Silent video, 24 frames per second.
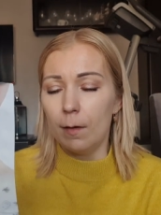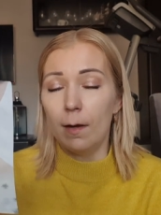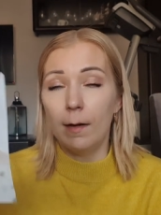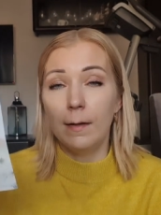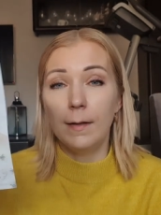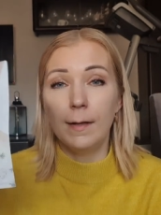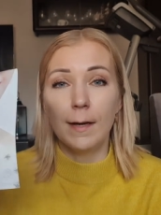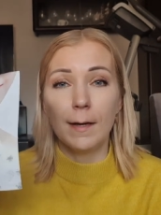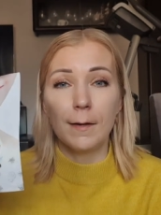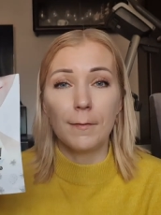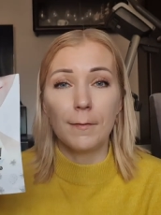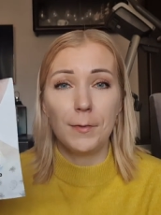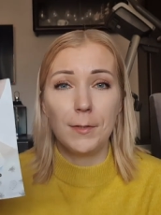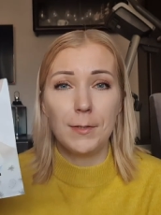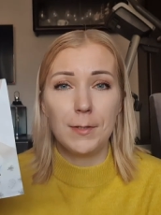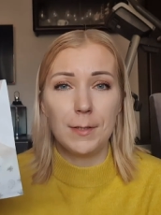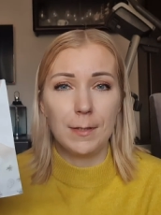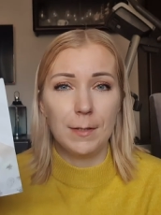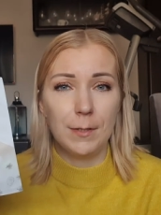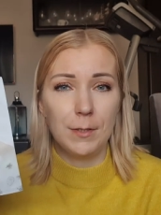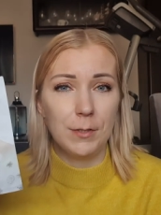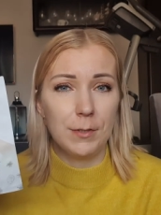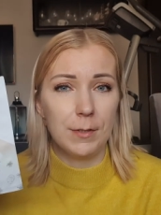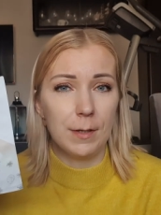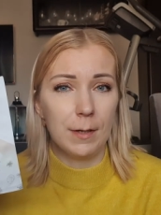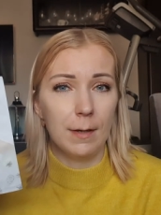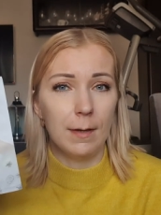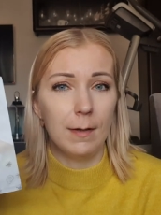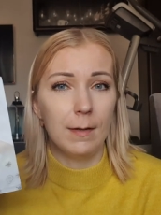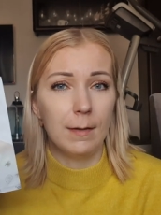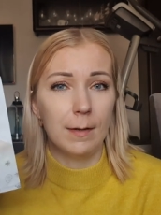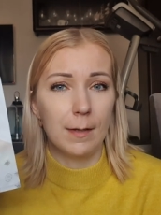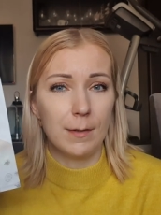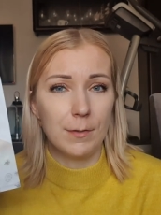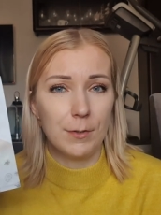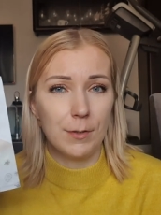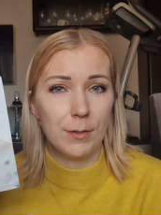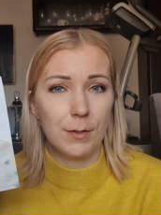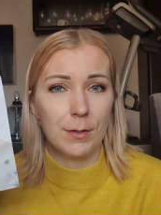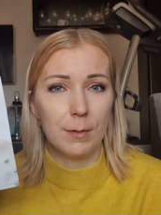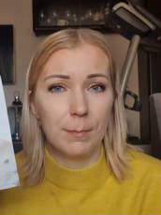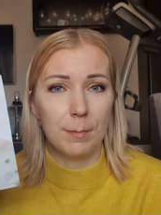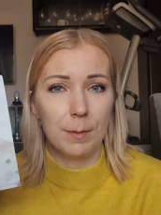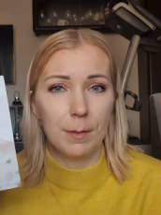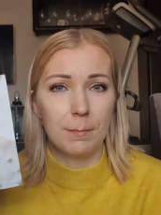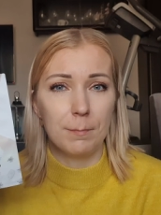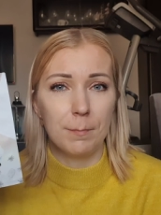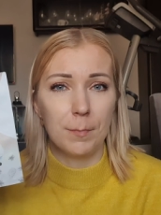Jak widzieliście, na Dzień
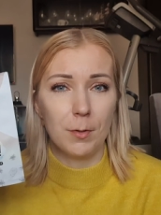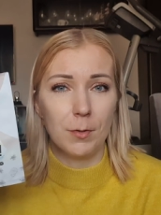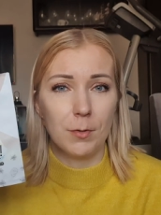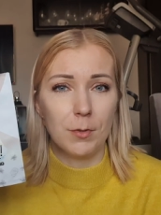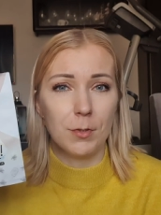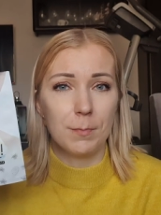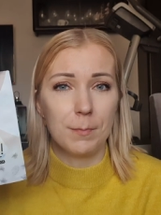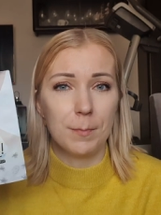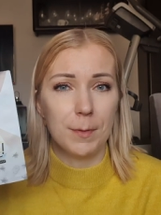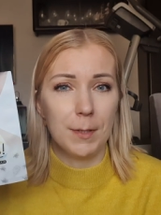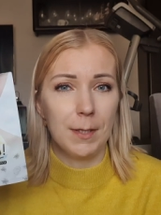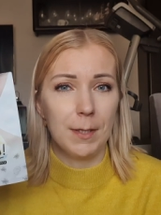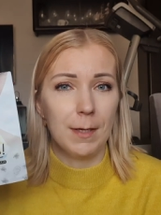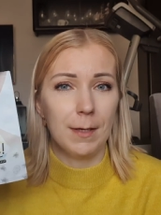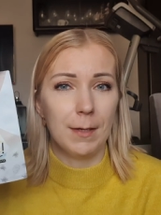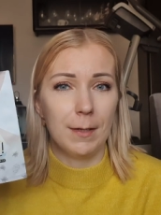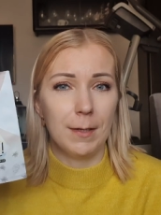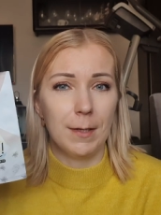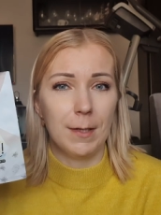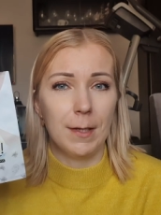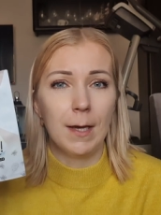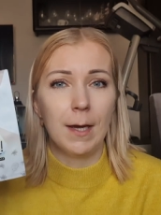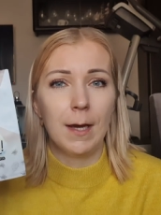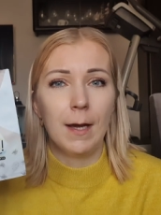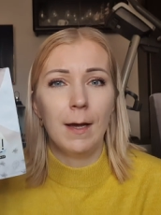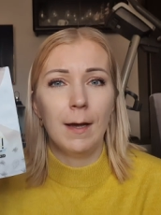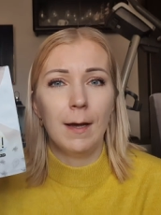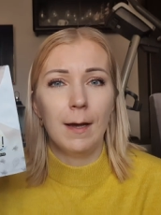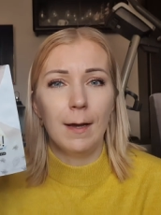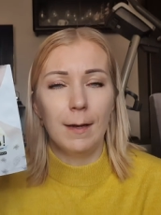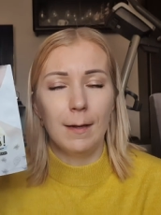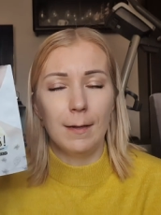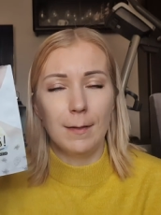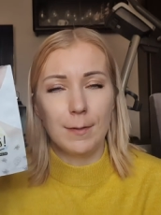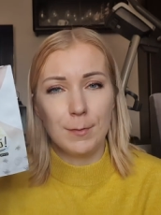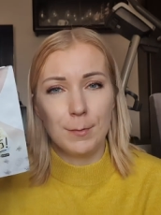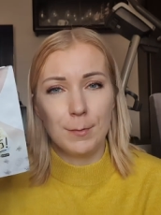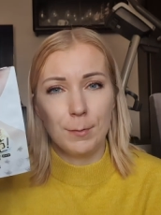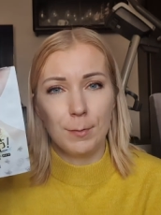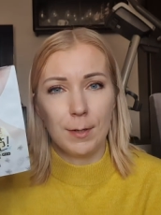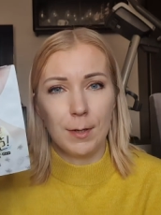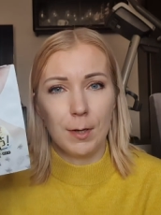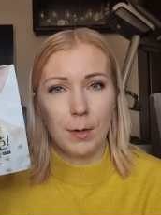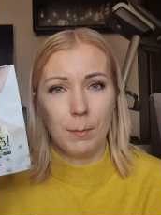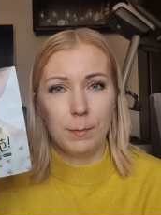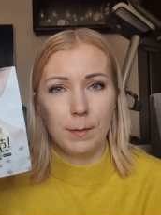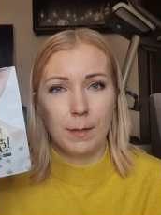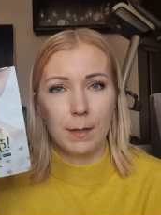Kobiet mąż mnie i e,
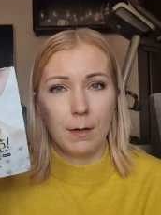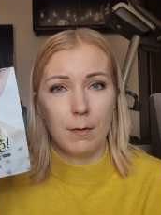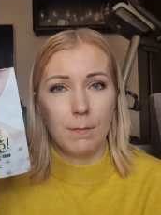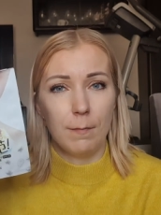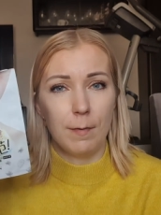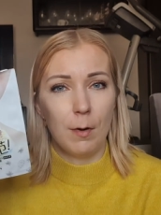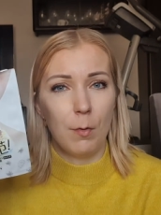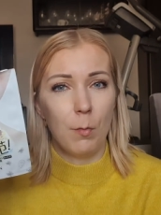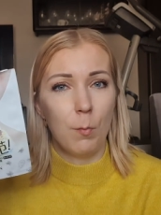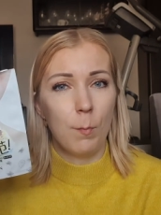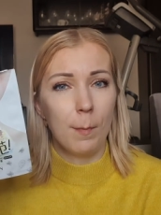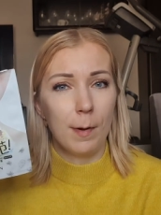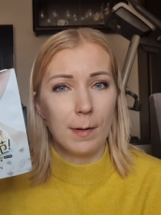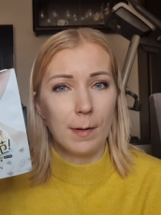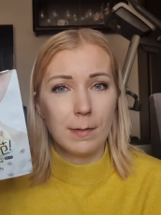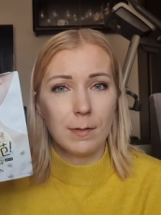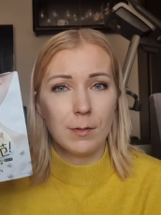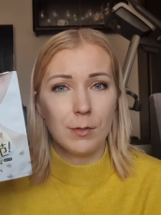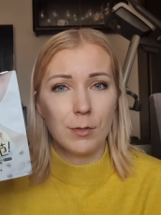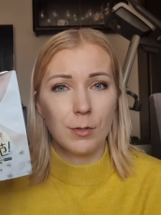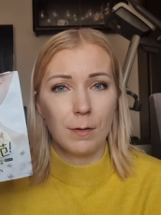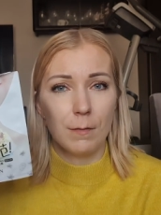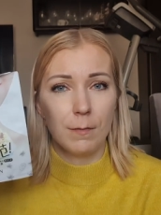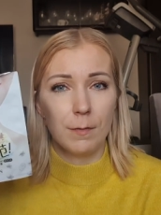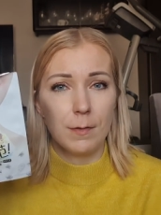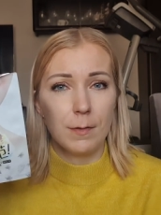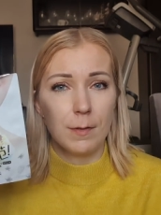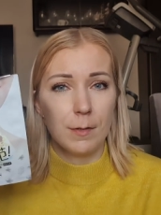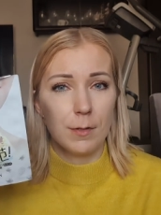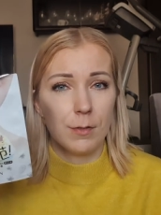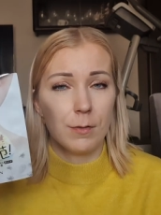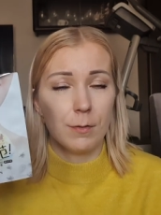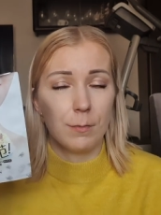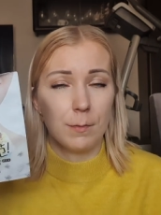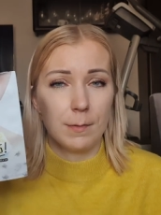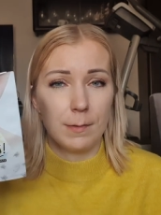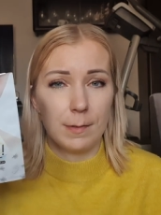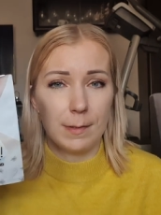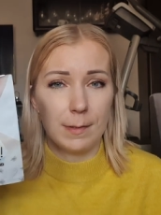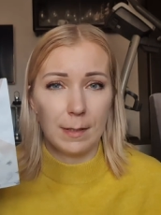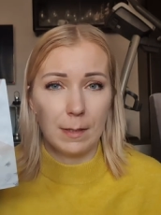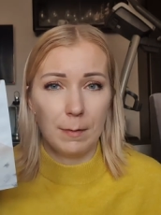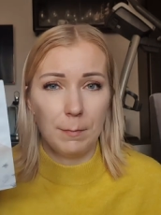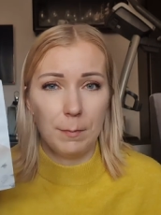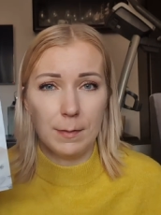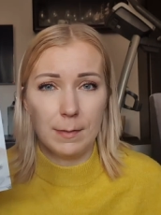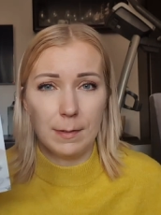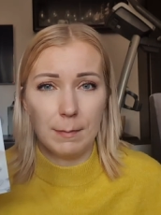córkę obdarował maseczkowo, zresztą z
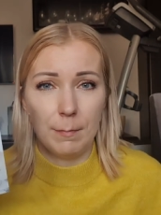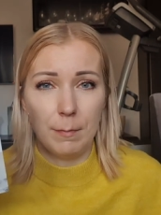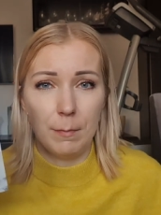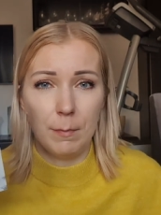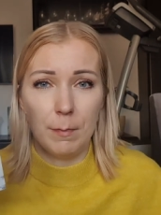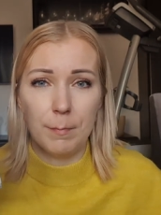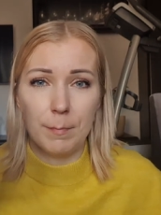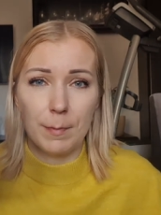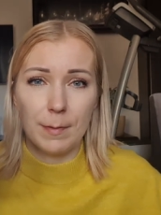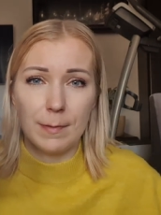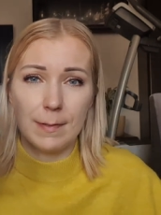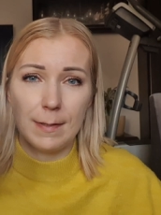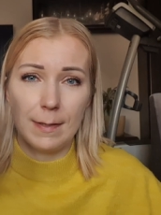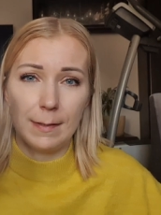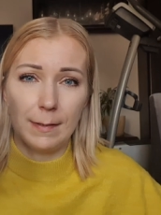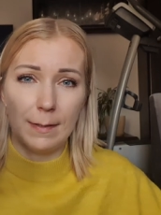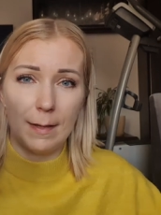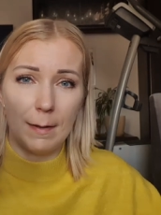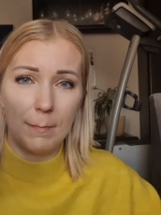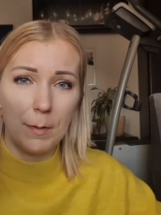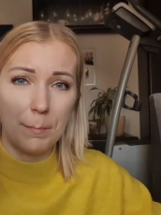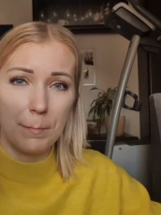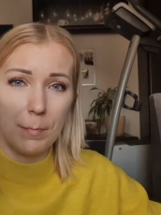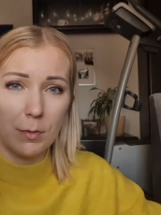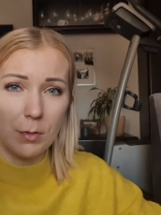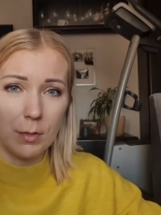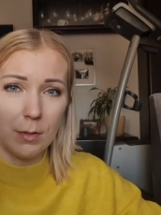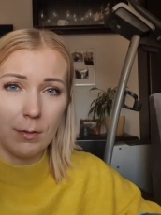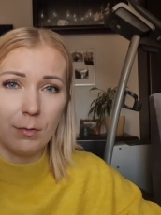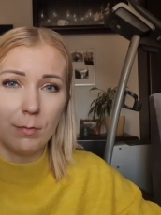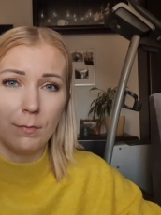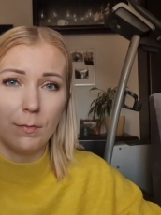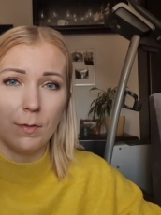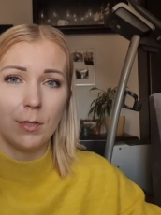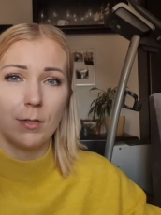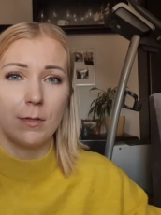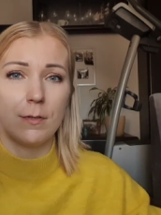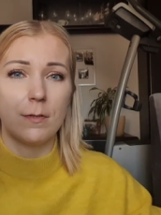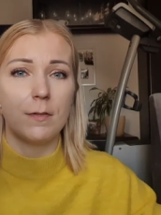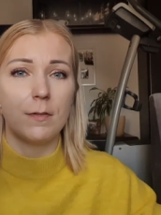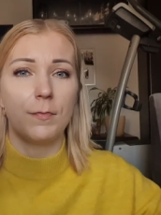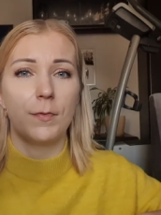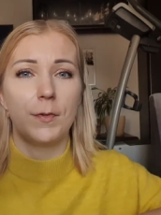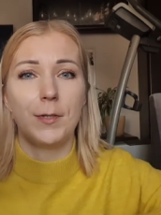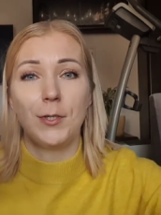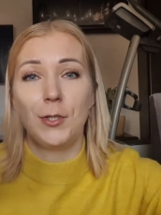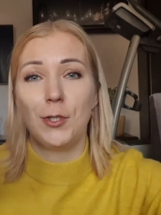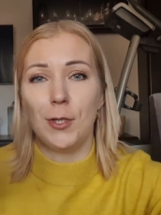takimi samymi prezentami poszedł również do
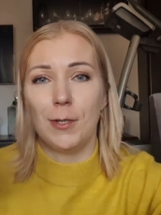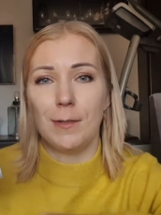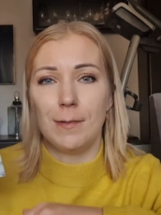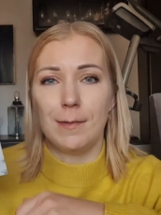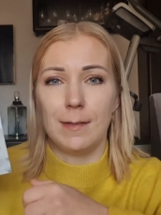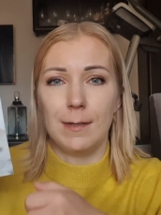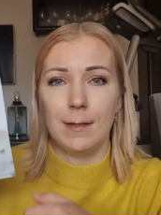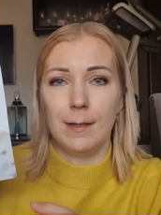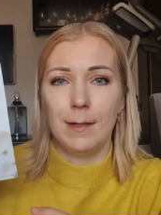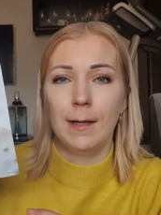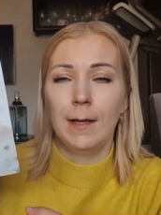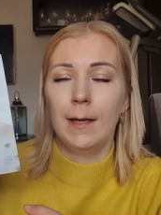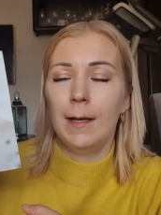swojej siostry,